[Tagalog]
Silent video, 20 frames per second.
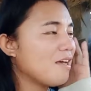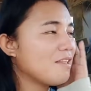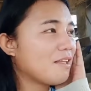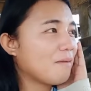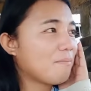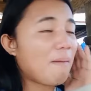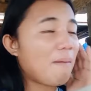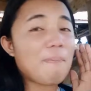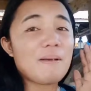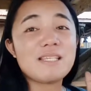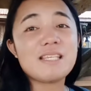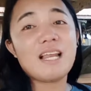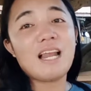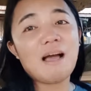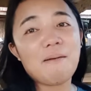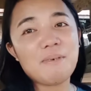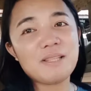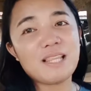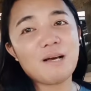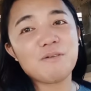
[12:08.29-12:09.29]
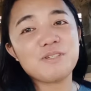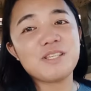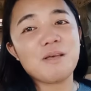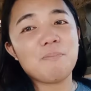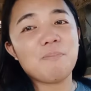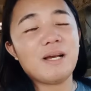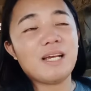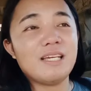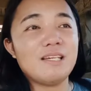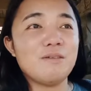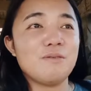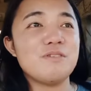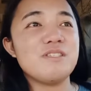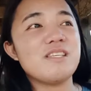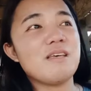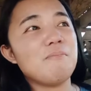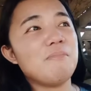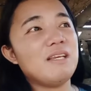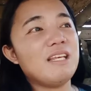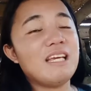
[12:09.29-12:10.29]
Nagpapasalamat ako sa Panginoon
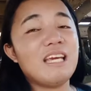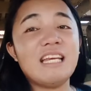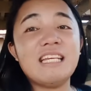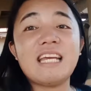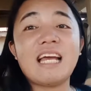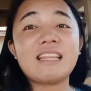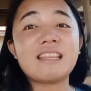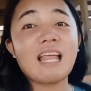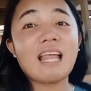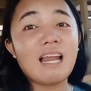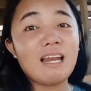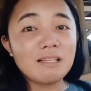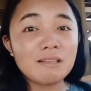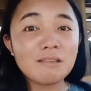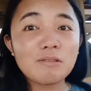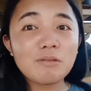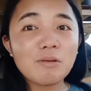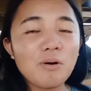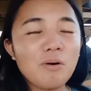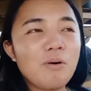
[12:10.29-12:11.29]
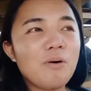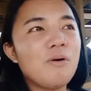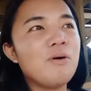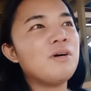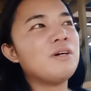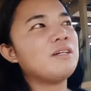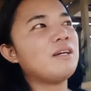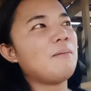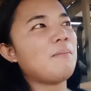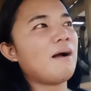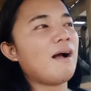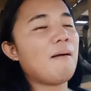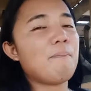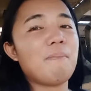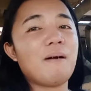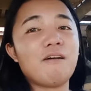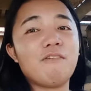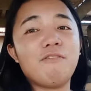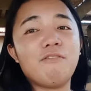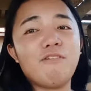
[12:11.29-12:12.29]
sa binigyan niyang talento na
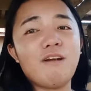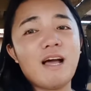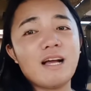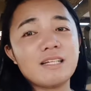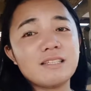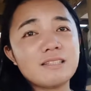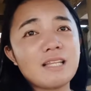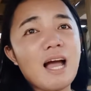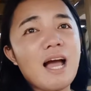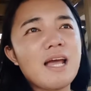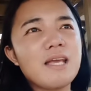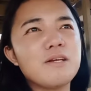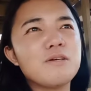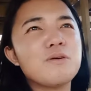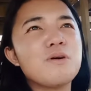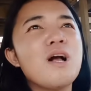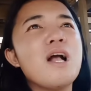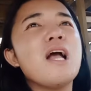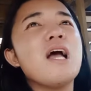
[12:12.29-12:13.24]
makapag-vlog tayo.